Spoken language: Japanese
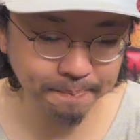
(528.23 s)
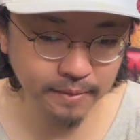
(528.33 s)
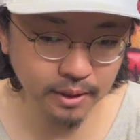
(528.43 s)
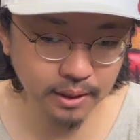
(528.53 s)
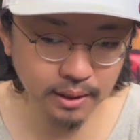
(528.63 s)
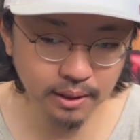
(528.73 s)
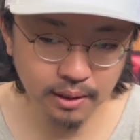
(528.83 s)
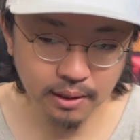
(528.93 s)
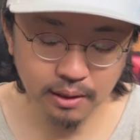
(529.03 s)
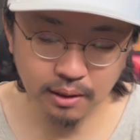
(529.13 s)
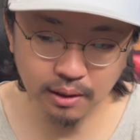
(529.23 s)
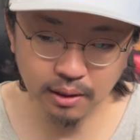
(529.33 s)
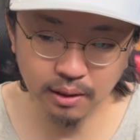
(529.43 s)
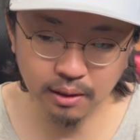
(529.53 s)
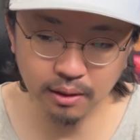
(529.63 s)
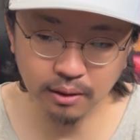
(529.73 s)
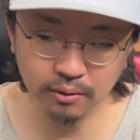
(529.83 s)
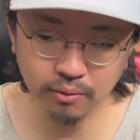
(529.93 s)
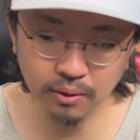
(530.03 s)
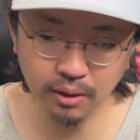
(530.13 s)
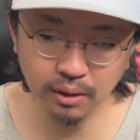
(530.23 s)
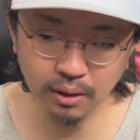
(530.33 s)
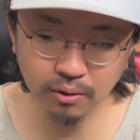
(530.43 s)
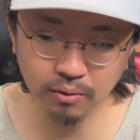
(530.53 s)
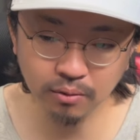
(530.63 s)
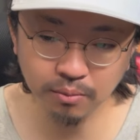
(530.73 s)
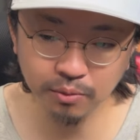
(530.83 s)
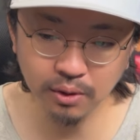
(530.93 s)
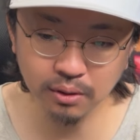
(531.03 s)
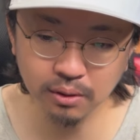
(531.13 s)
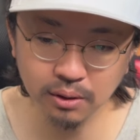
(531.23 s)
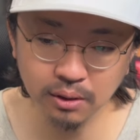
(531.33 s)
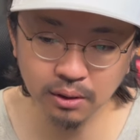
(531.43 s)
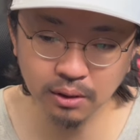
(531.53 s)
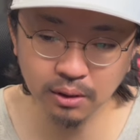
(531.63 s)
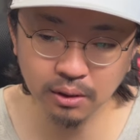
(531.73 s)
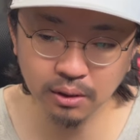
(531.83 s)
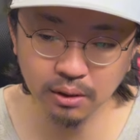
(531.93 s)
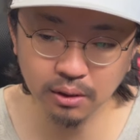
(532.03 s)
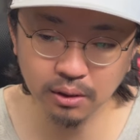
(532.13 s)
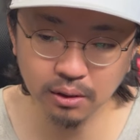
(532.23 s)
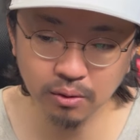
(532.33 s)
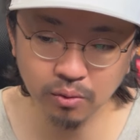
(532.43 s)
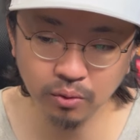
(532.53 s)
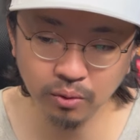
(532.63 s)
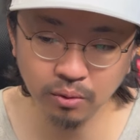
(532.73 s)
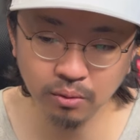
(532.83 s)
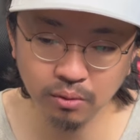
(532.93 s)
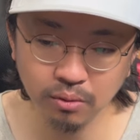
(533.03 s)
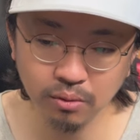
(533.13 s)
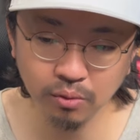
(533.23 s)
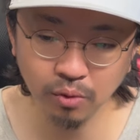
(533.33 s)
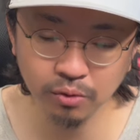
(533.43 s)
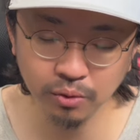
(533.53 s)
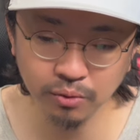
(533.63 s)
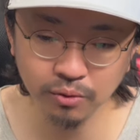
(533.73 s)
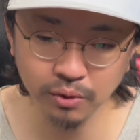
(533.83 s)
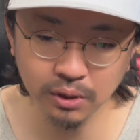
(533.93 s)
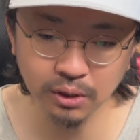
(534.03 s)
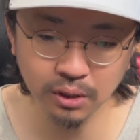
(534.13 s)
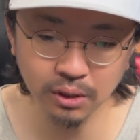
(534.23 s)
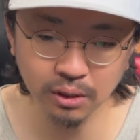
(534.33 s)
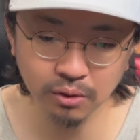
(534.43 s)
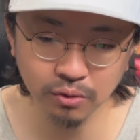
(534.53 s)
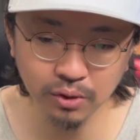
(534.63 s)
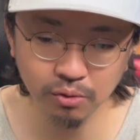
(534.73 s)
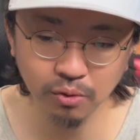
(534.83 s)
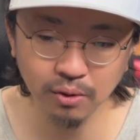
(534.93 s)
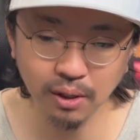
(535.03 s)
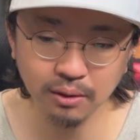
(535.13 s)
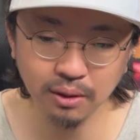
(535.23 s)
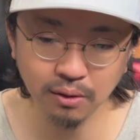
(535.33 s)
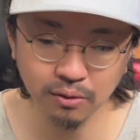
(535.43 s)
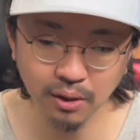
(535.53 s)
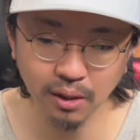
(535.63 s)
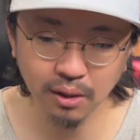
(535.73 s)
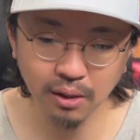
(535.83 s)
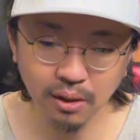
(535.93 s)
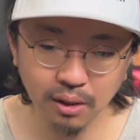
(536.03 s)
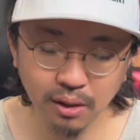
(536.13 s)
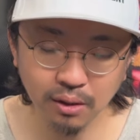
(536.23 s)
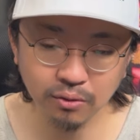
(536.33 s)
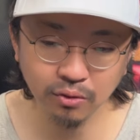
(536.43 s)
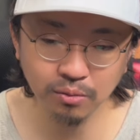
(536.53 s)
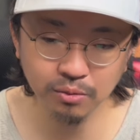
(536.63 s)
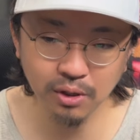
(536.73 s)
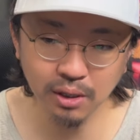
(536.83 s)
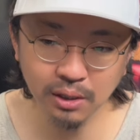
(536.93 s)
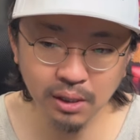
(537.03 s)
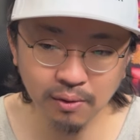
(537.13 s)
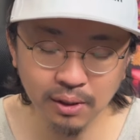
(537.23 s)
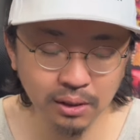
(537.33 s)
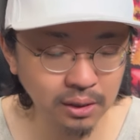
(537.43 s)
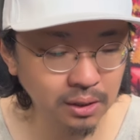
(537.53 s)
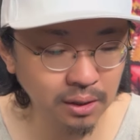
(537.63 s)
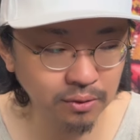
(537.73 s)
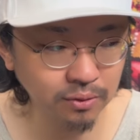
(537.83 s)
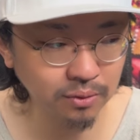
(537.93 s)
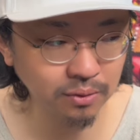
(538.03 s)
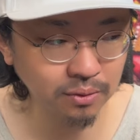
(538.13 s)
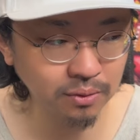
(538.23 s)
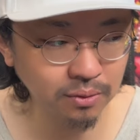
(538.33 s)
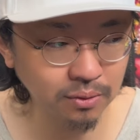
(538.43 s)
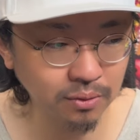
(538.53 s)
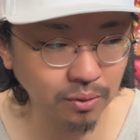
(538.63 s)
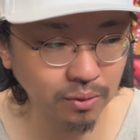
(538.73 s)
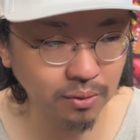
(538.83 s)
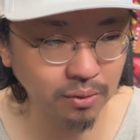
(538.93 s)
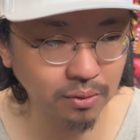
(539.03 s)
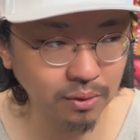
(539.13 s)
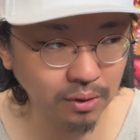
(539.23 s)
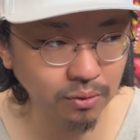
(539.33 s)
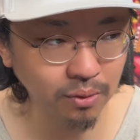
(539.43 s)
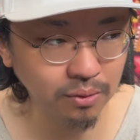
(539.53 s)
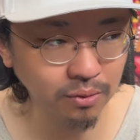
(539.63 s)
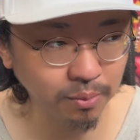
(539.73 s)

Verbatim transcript: で、えー、それで言うと昔この国道沿いにユニクロがあってですね、えー、その向かい側にガストガストの